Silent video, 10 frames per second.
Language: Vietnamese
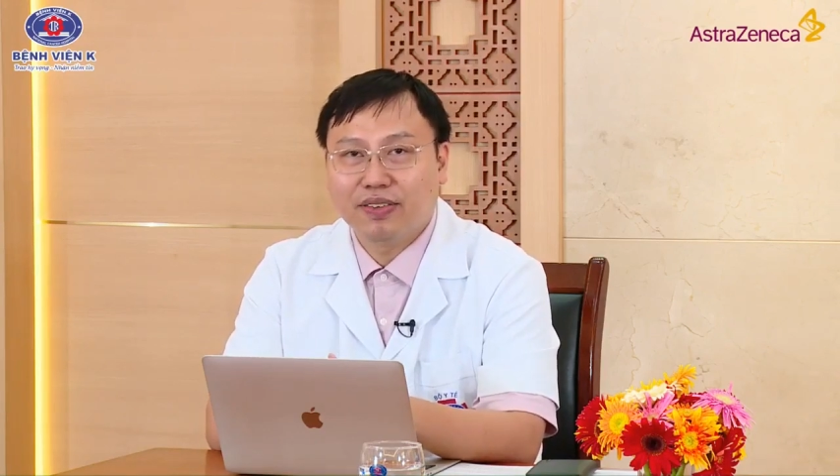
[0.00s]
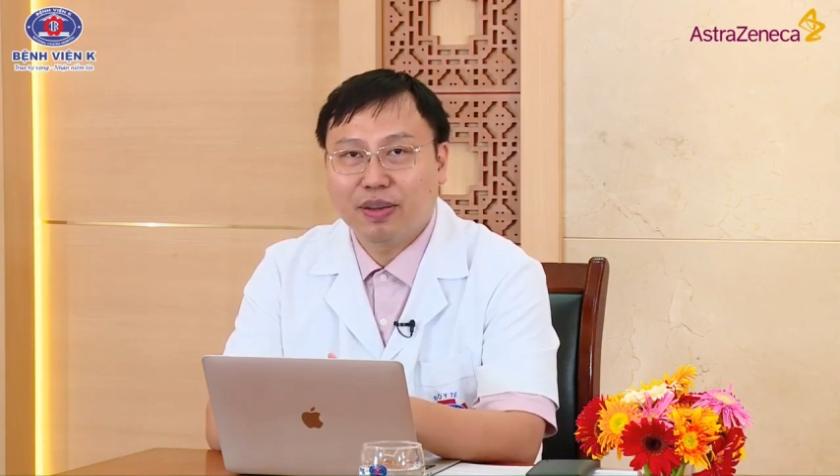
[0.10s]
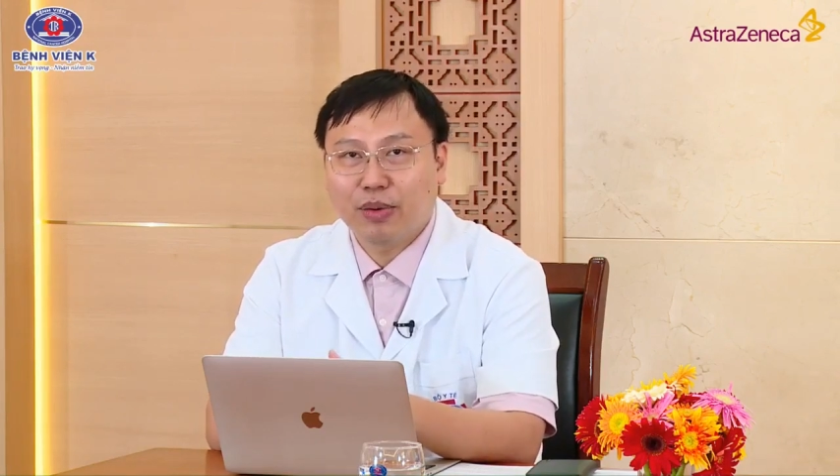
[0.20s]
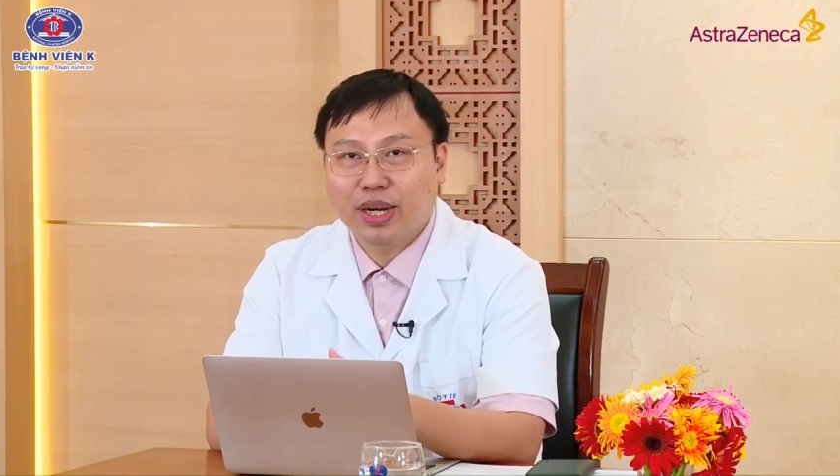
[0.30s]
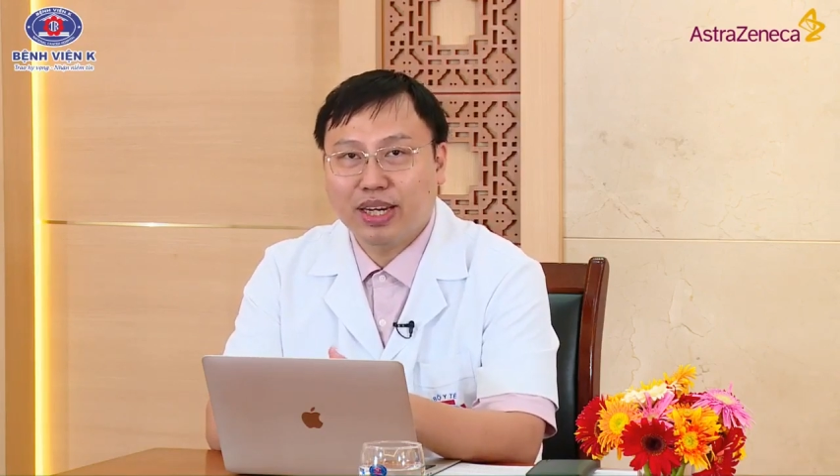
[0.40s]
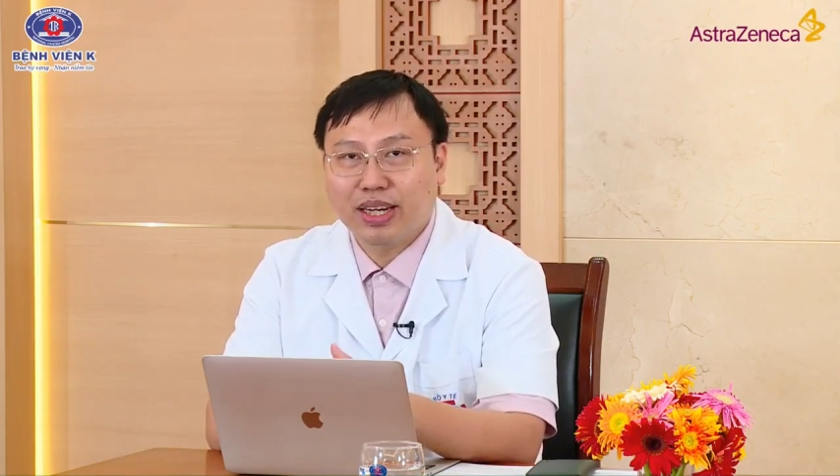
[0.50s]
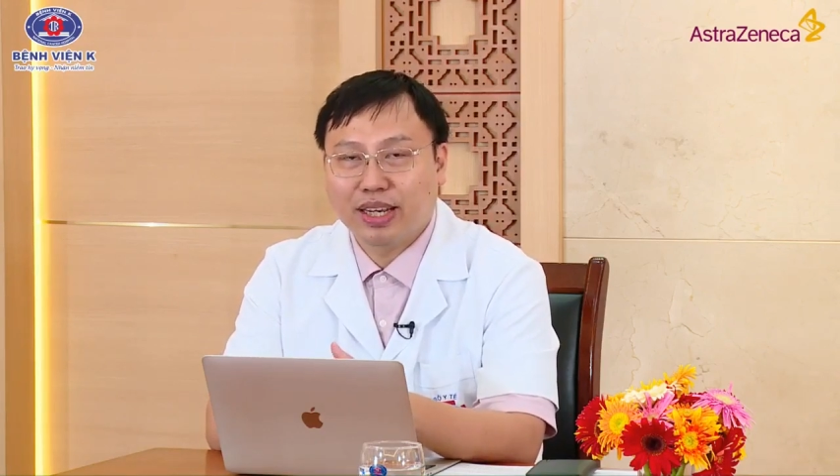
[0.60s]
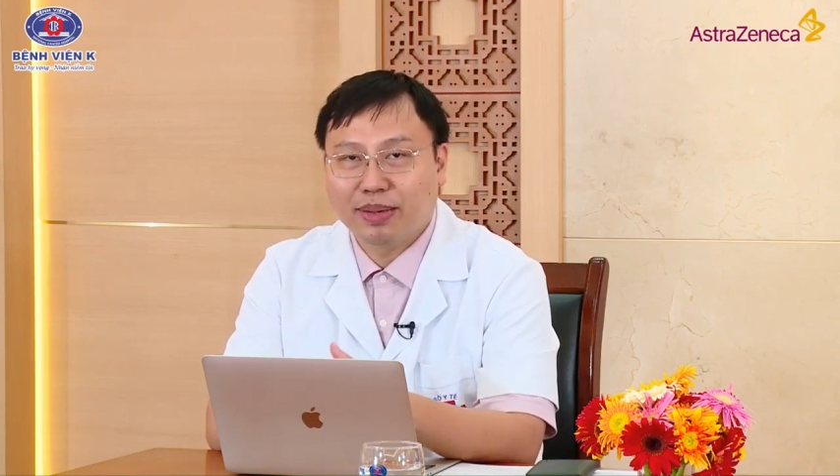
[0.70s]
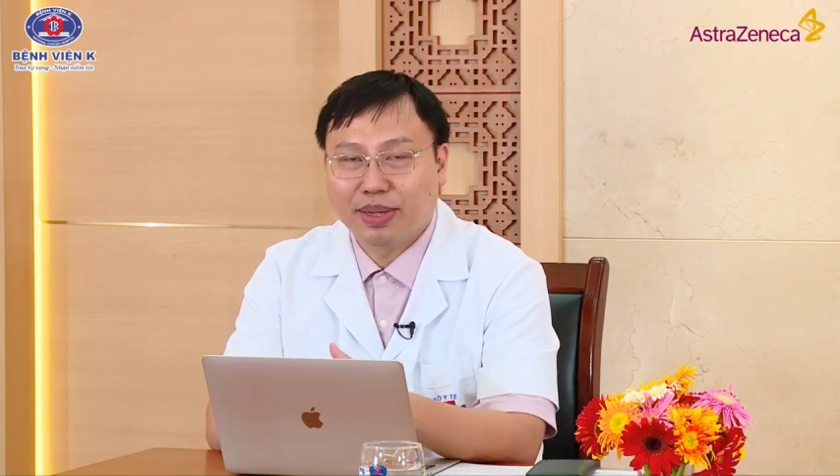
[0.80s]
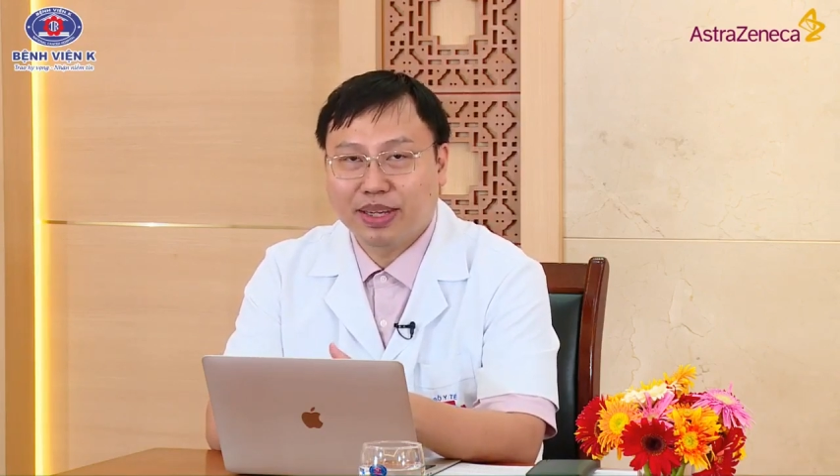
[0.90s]
với mục đích là
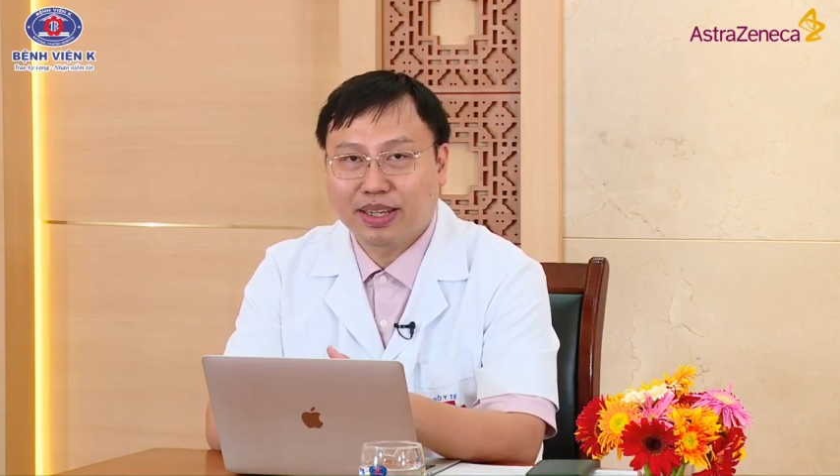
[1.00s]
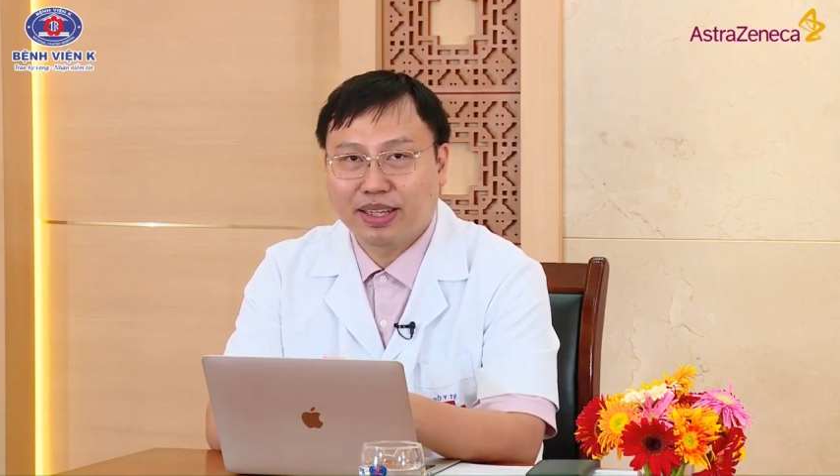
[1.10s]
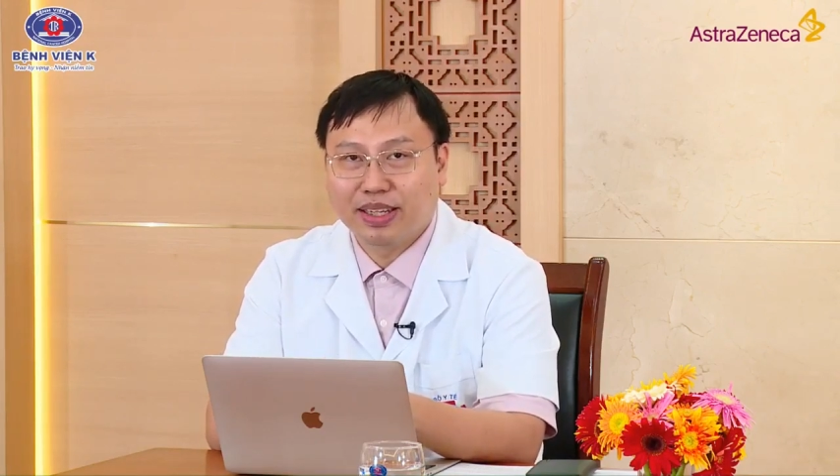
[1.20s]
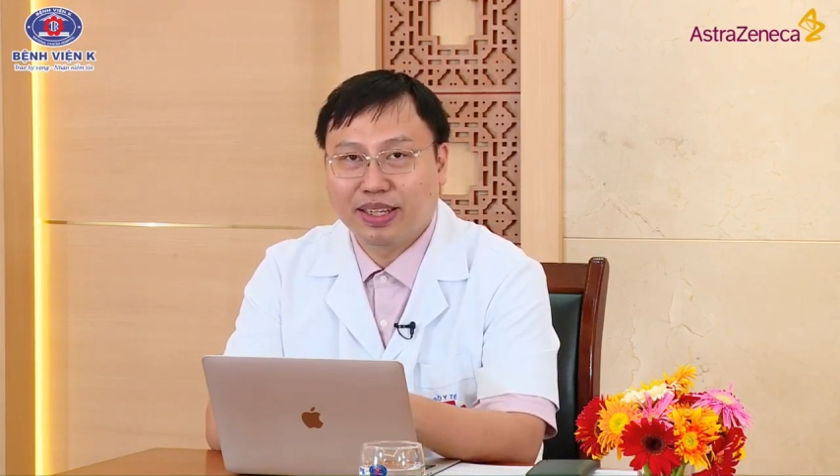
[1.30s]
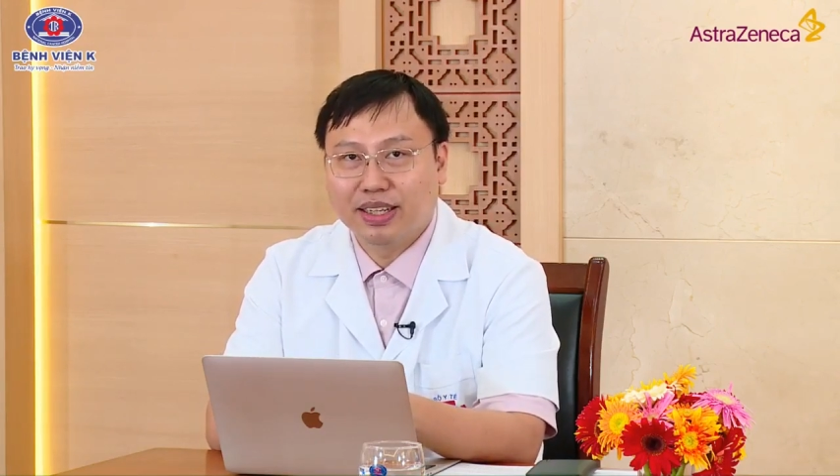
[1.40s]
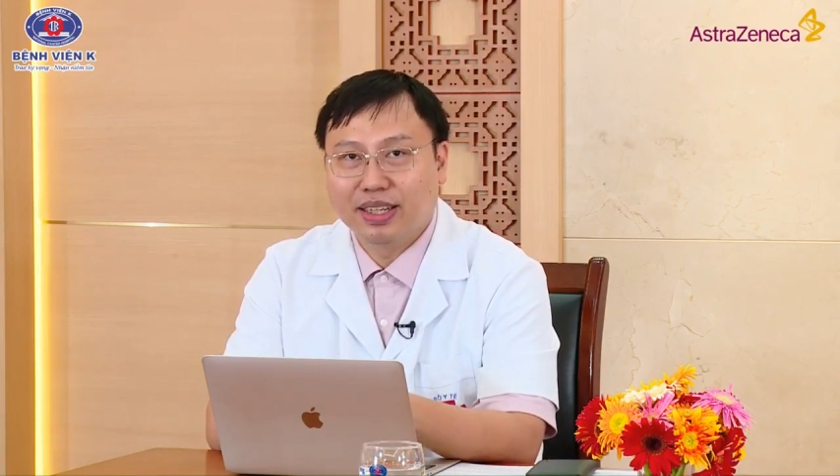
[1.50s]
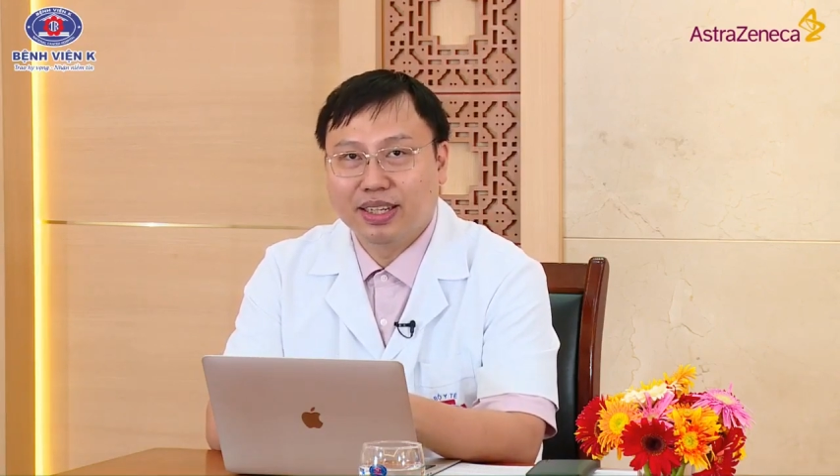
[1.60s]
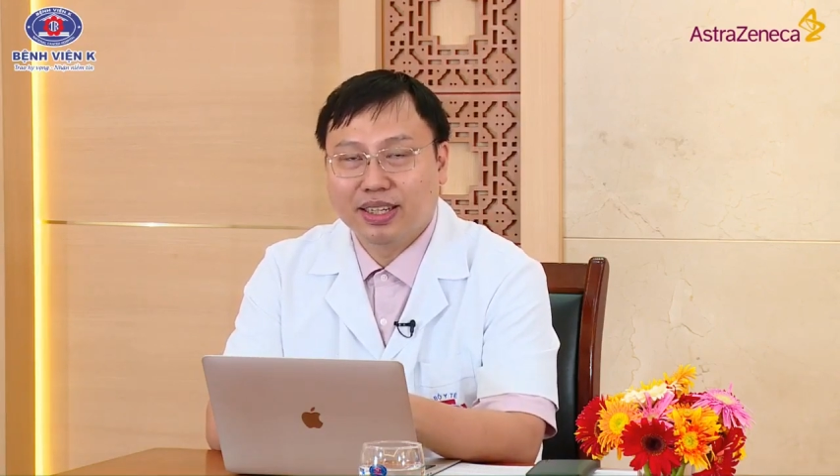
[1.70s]
để mà à,